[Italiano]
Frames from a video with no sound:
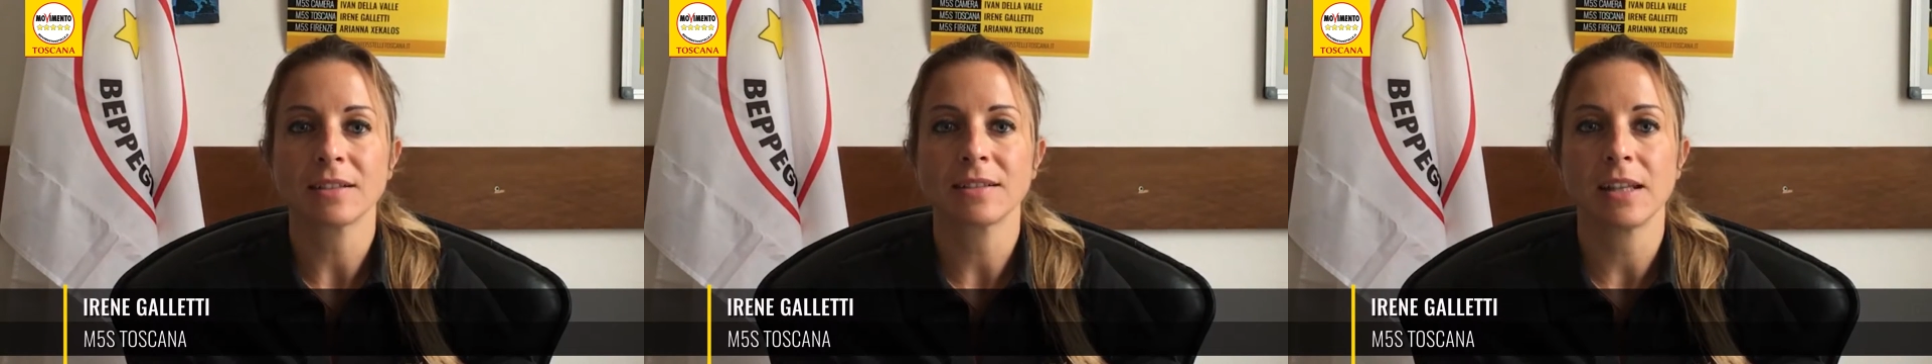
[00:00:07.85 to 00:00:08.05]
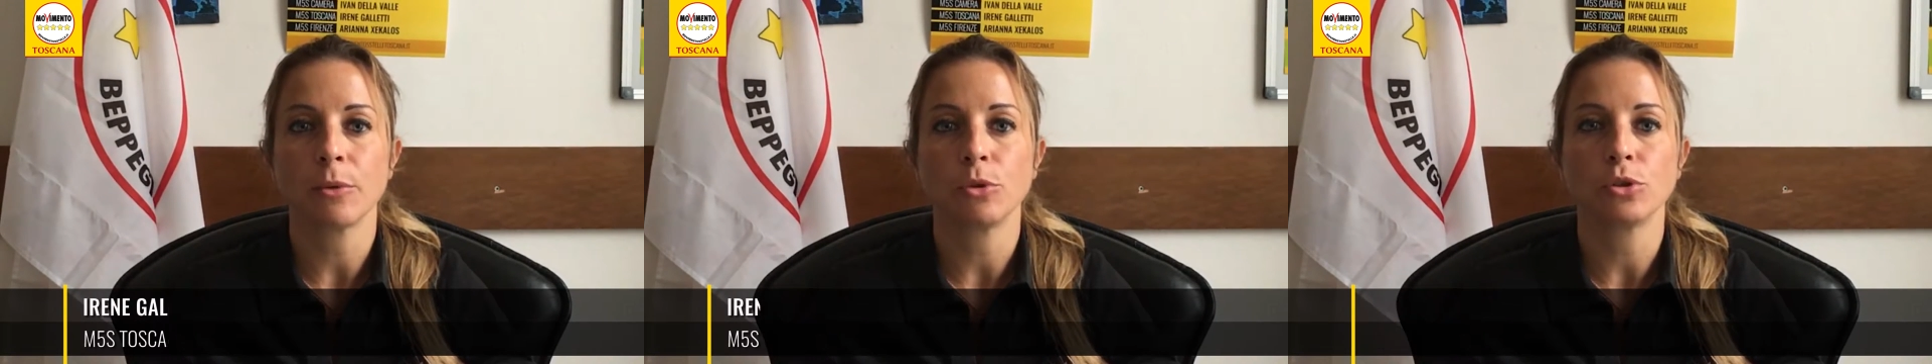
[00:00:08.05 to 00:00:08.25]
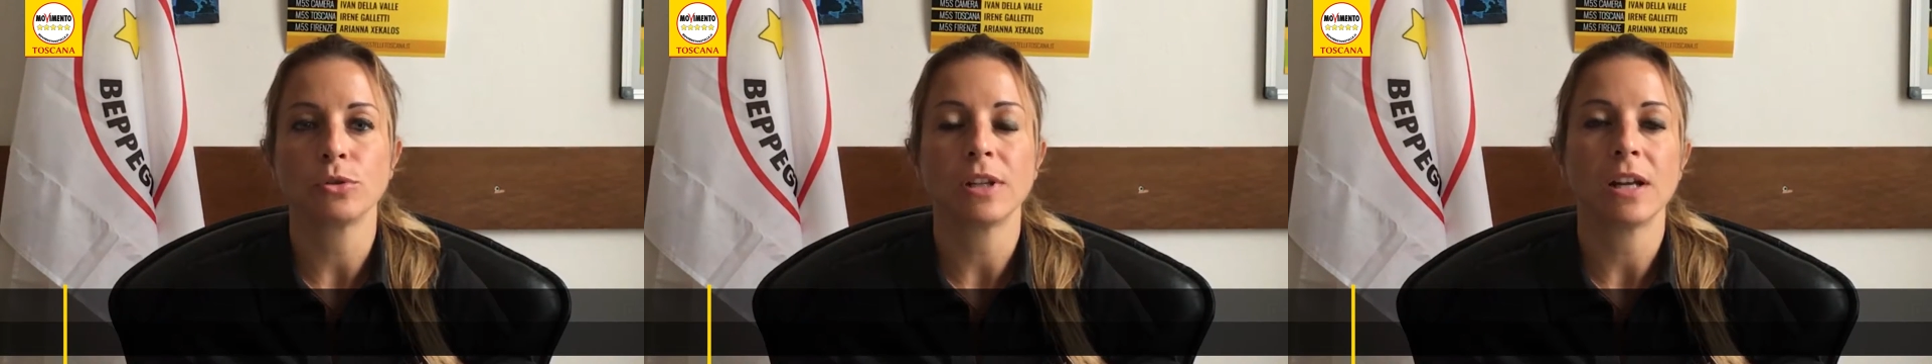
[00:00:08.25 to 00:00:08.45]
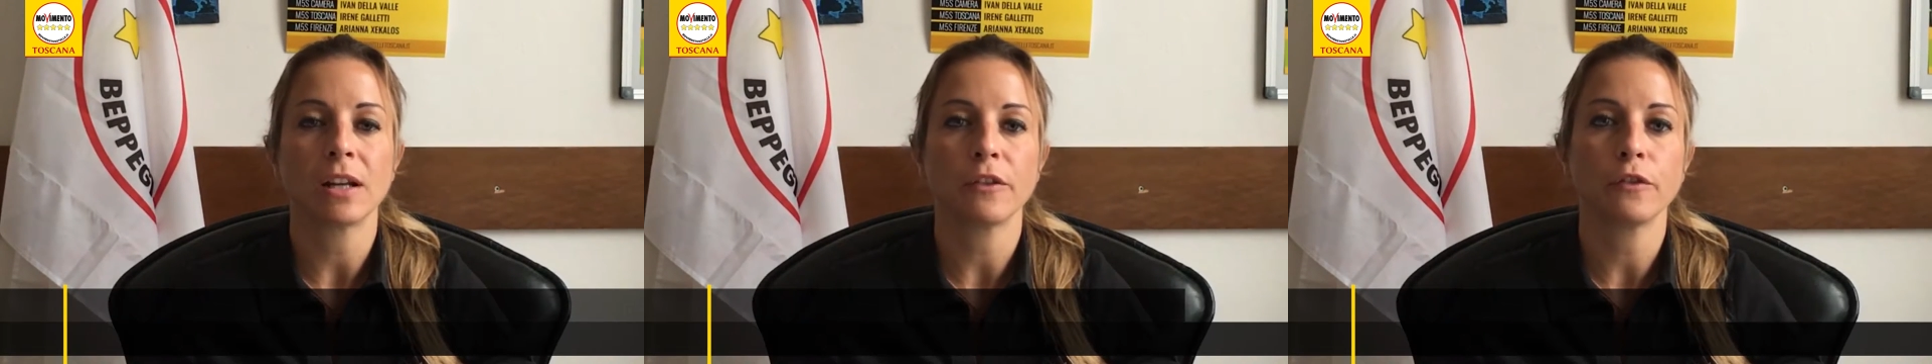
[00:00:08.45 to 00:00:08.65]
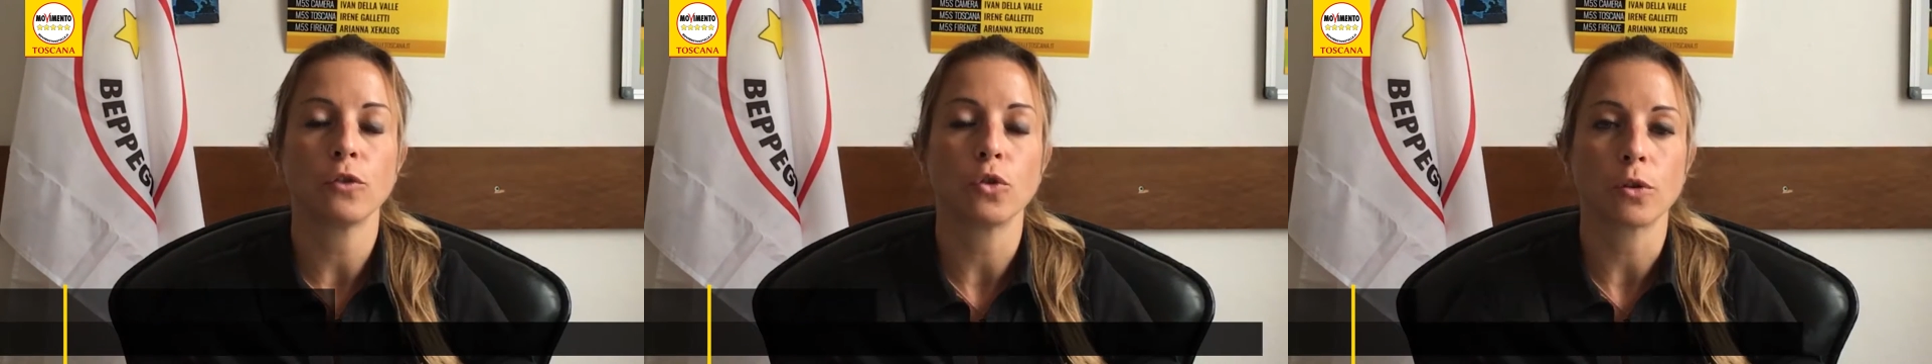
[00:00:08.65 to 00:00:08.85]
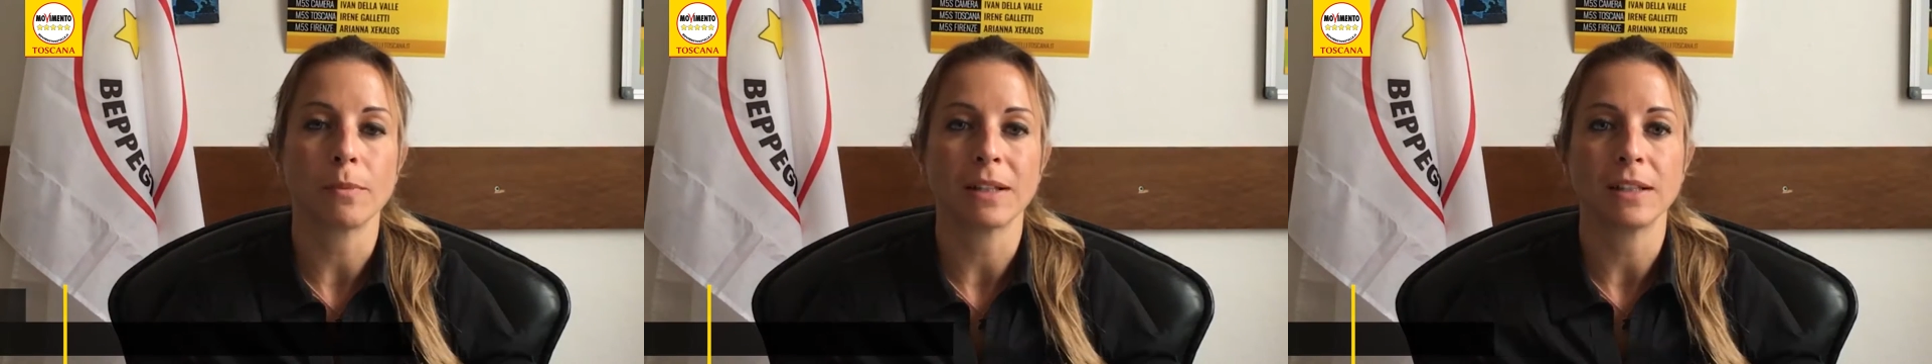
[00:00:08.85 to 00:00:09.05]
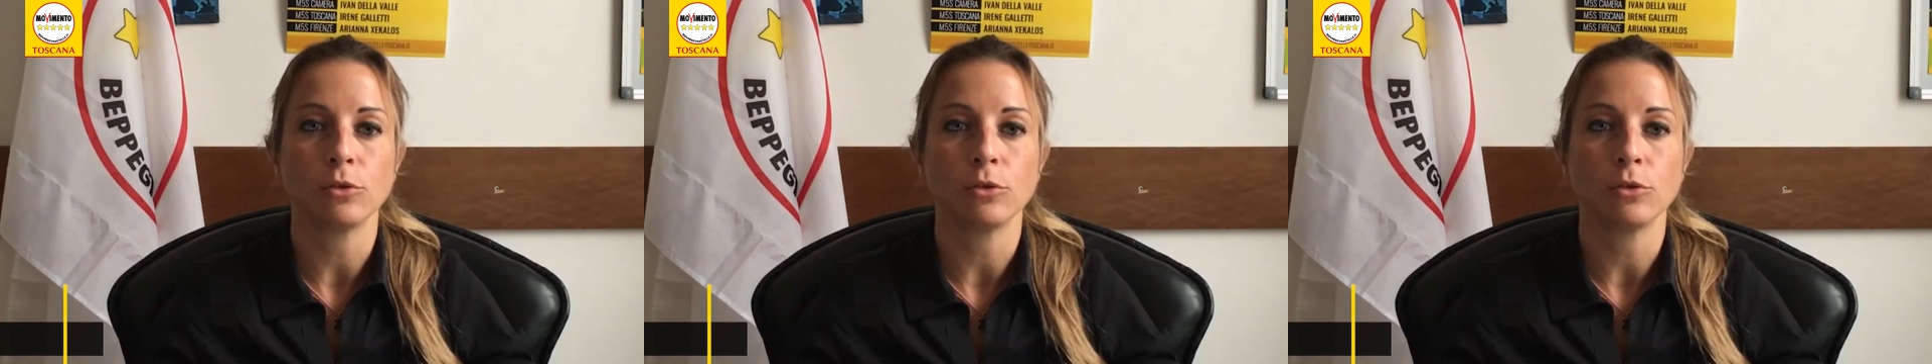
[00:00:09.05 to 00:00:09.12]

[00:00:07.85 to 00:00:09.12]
a seguito della riforma